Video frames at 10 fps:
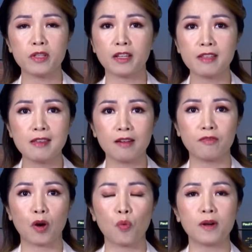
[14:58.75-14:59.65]
những cái nhân
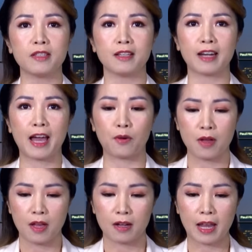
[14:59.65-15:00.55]
vật quân nhân nào
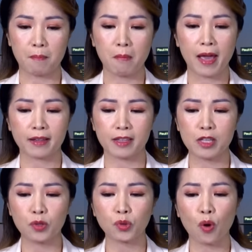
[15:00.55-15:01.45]
là mang cái
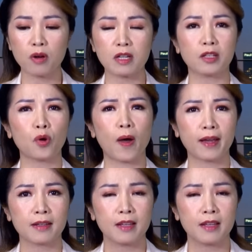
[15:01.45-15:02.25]
yếu tố cực đoan.